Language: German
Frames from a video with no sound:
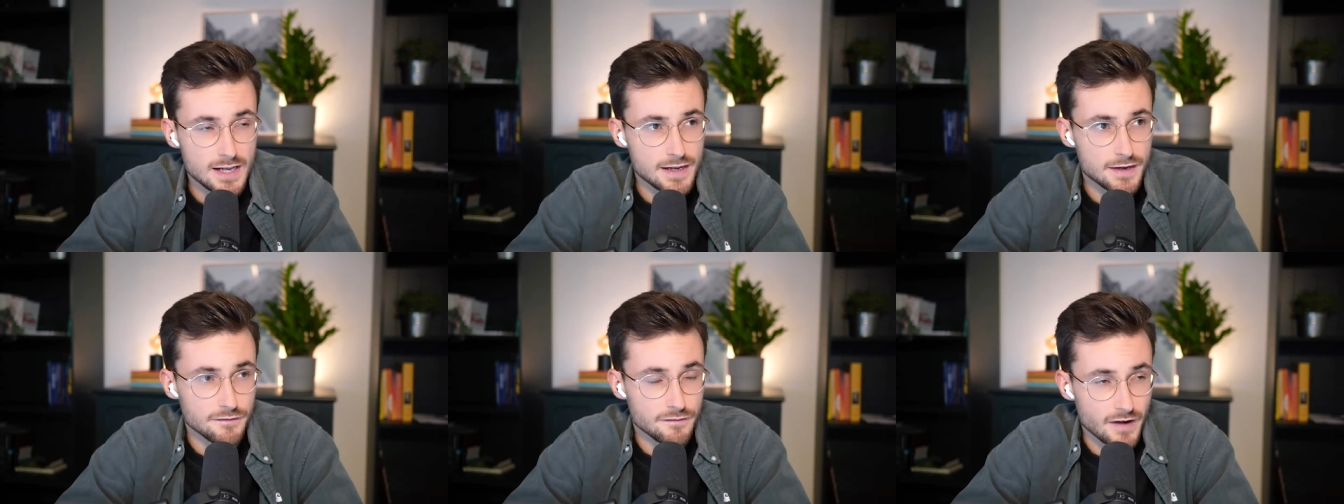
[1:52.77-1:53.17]

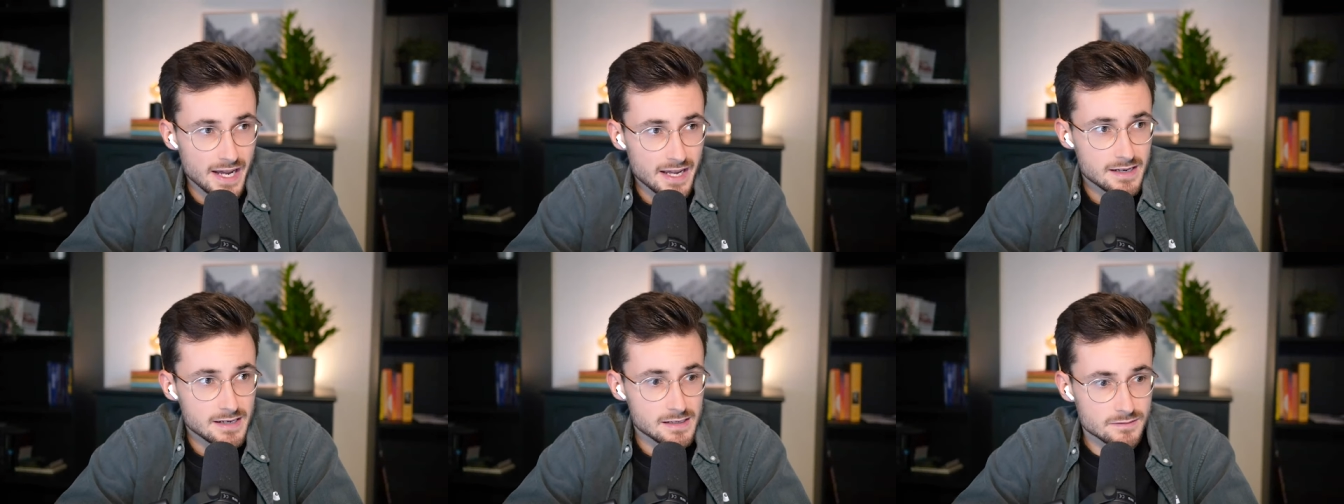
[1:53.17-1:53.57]

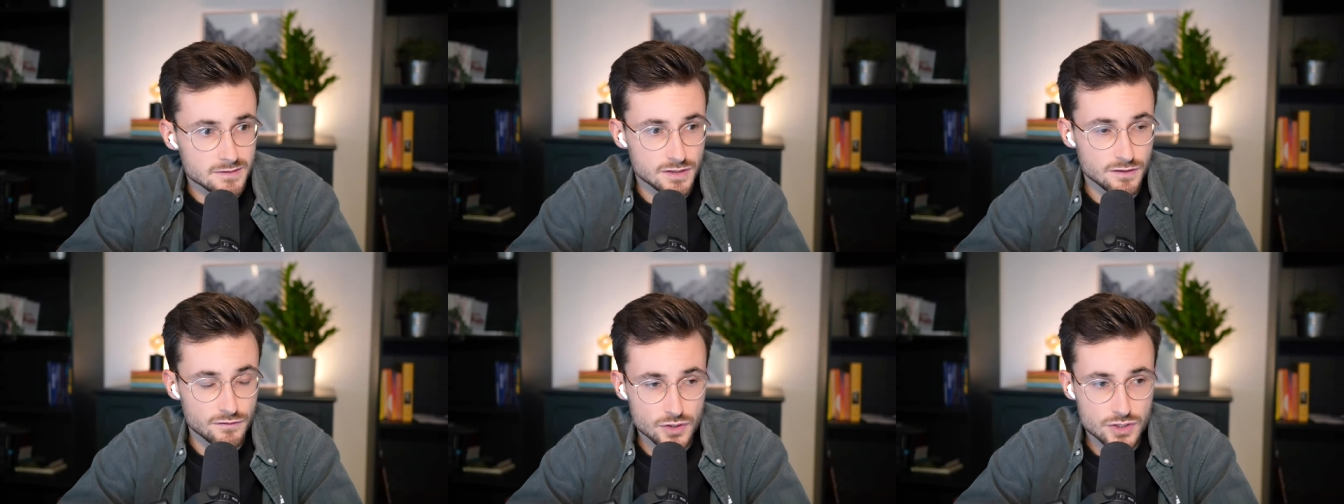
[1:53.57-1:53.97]
weil
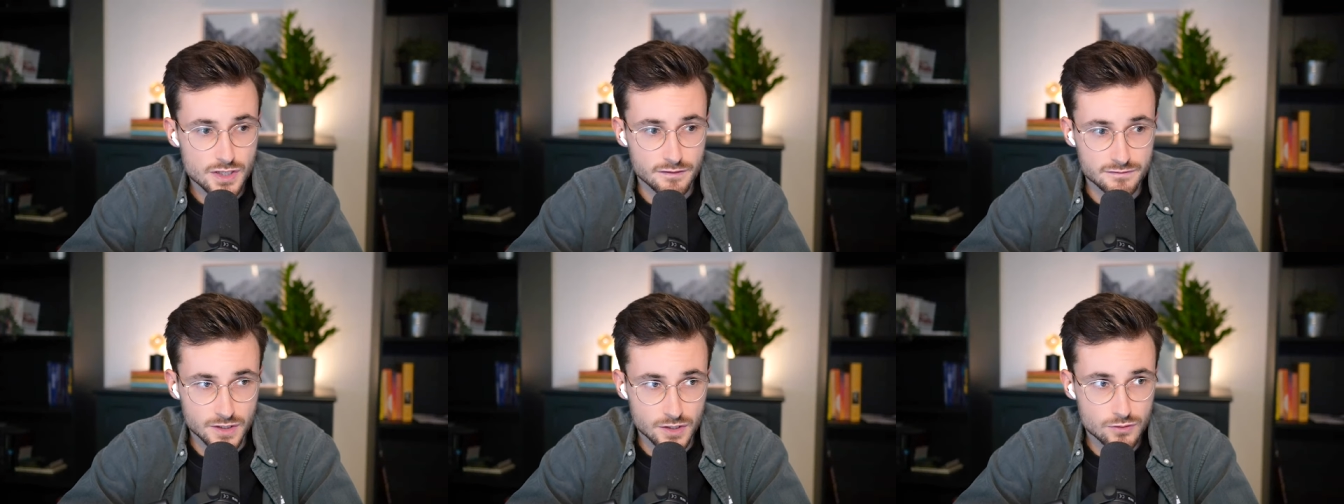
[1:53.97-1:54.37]
die
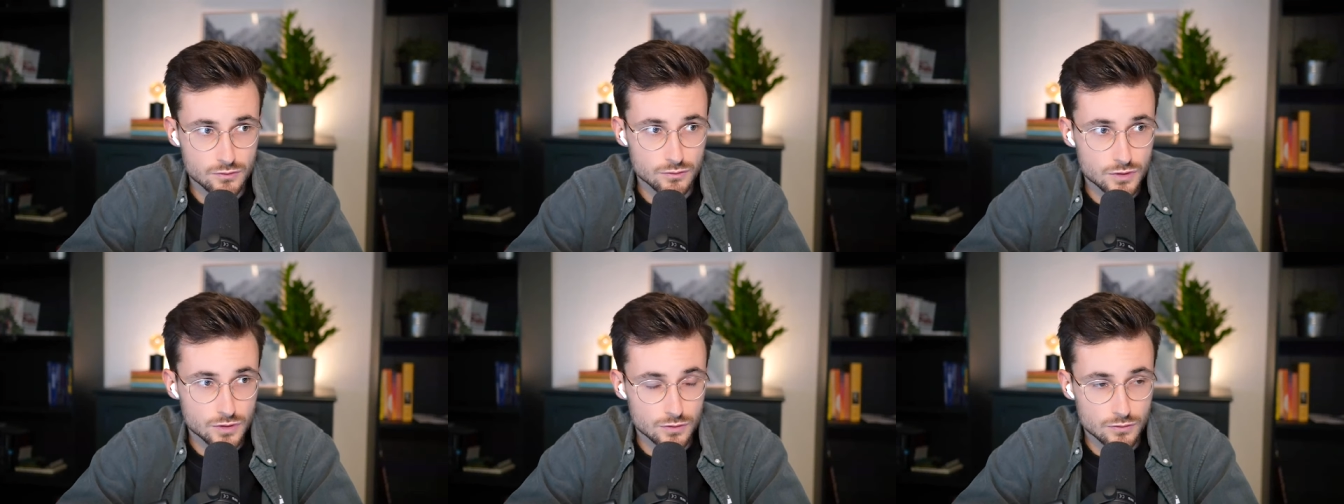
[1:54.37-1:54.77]
Wirtschaft nicht
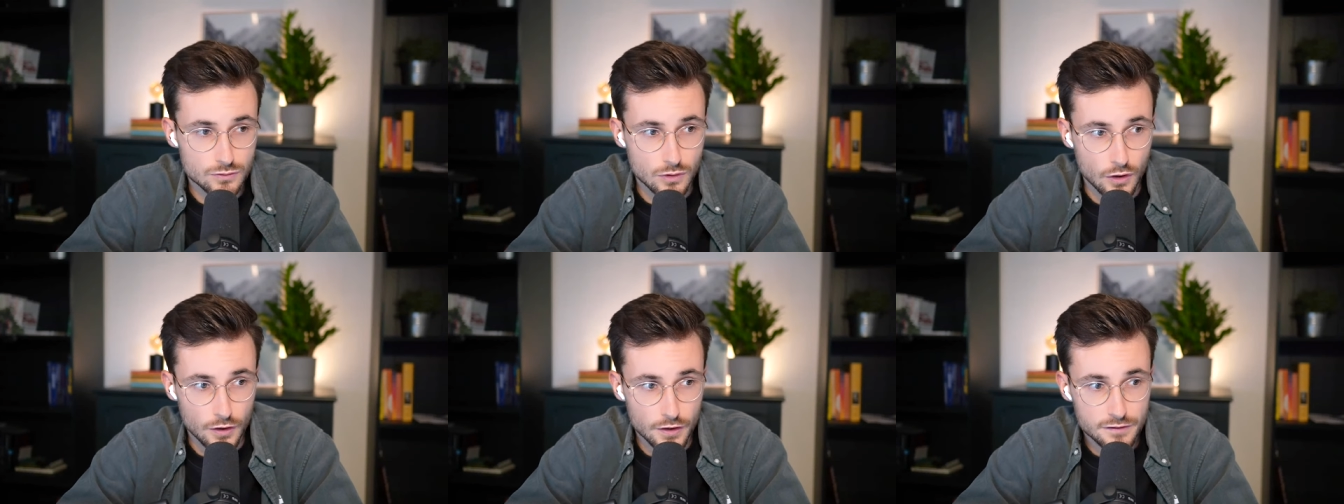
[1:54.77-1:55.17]
gut
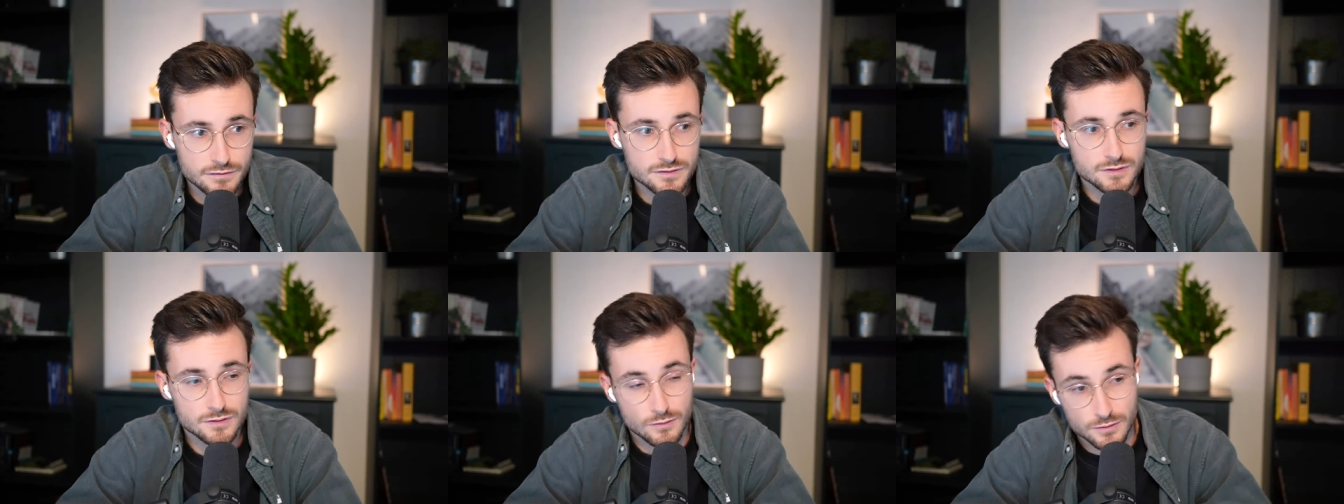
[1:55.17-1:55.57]
genug läuft